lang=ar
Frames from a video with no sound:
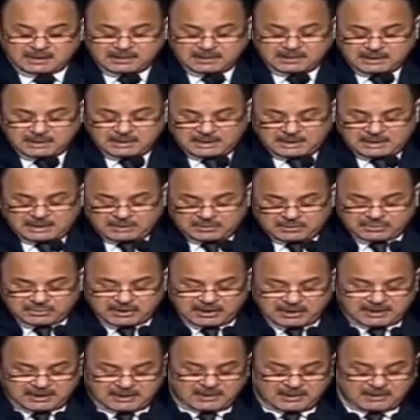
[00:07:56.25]
يشجع
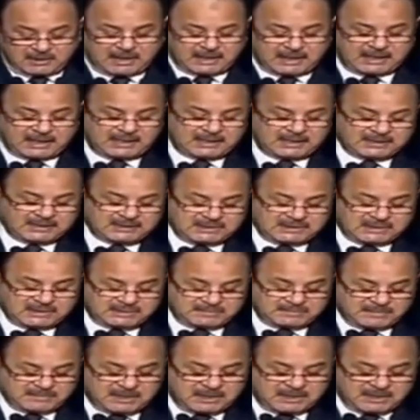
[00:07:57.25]
على
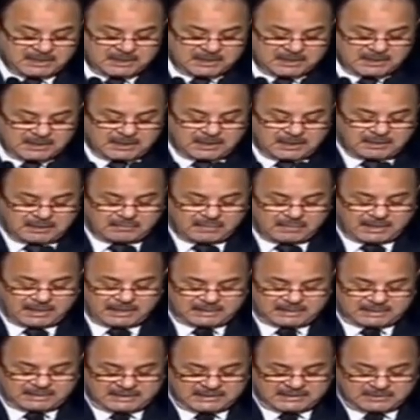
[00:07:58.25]
الاستثمار
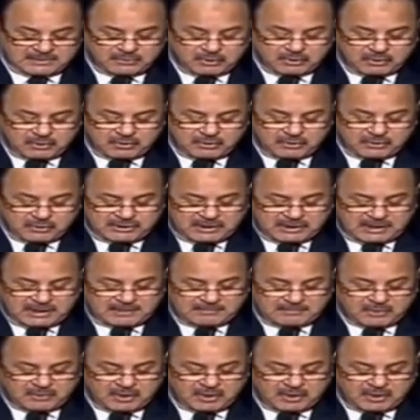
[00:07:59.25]
ويكتذب رؤوس الأموال